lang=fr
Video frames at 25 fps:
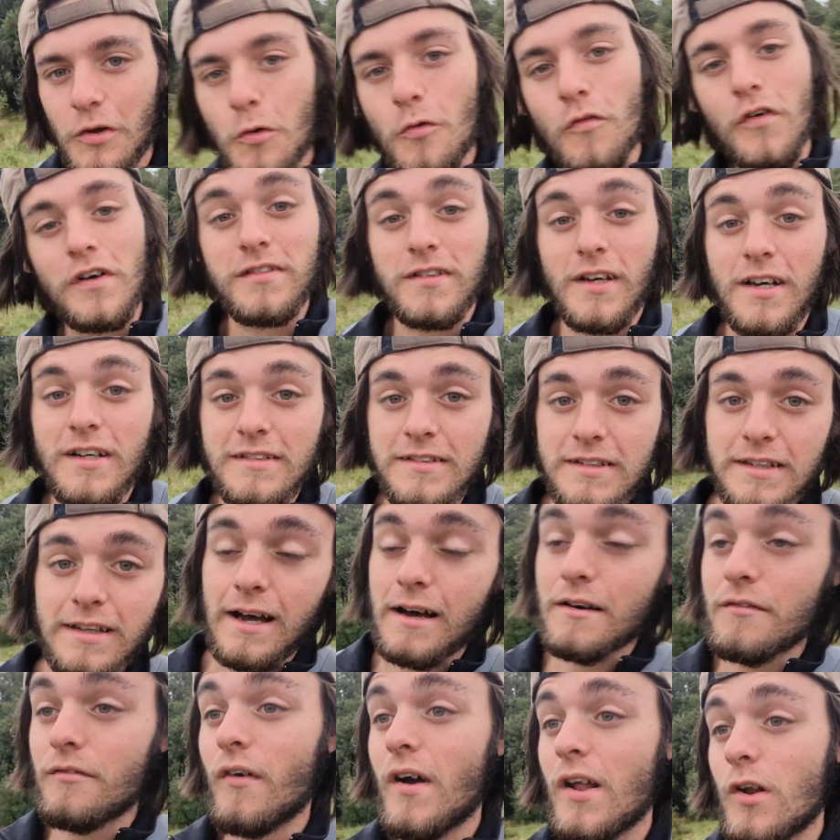Et on va s'arrêter
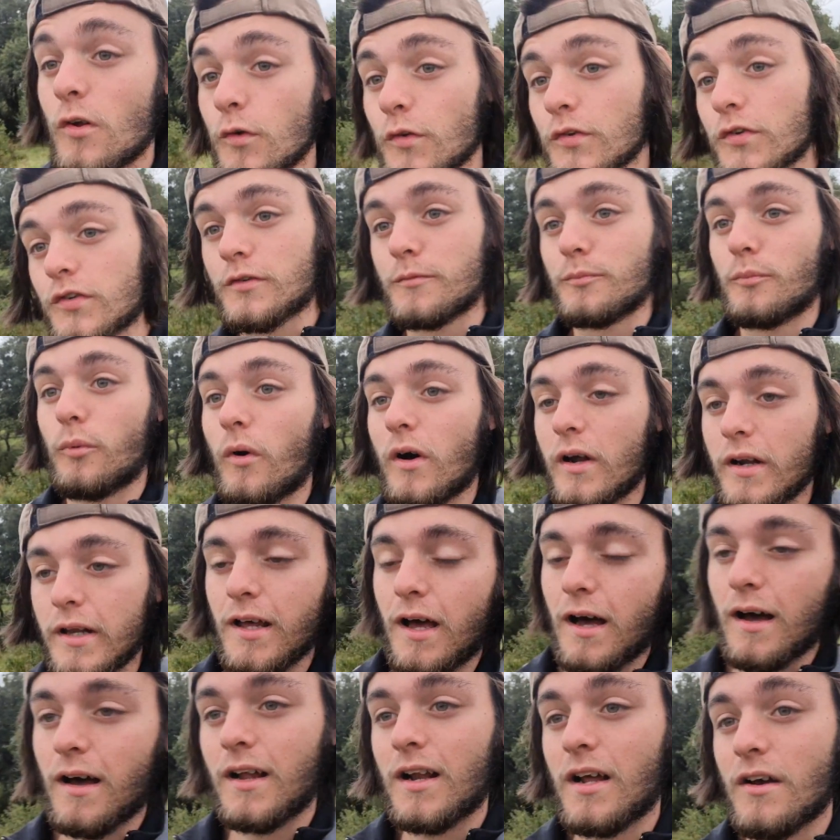à Valence pour aller
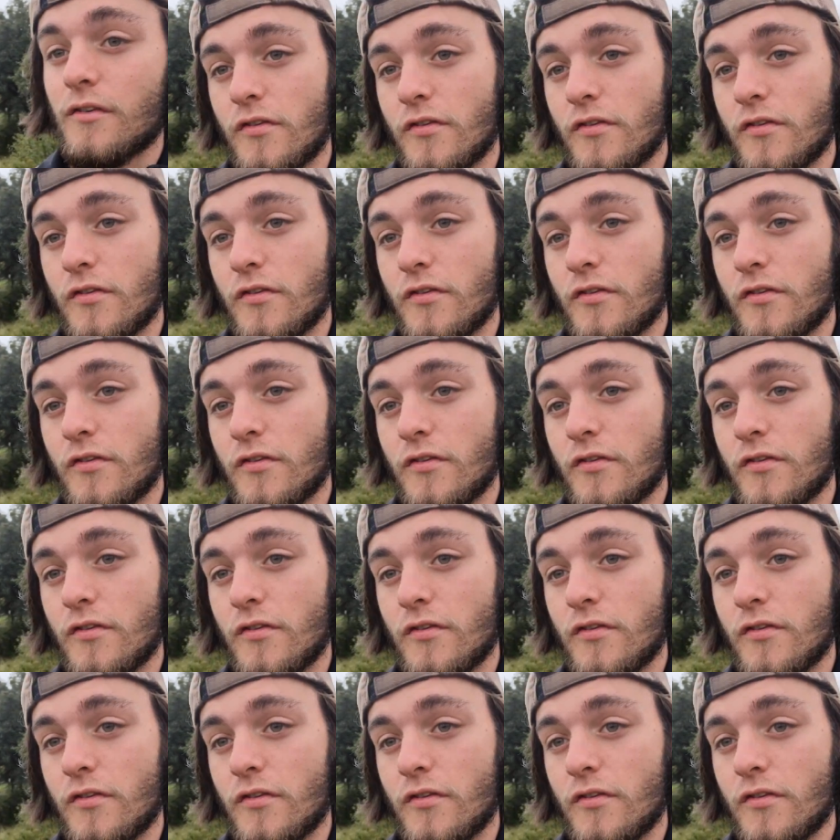à la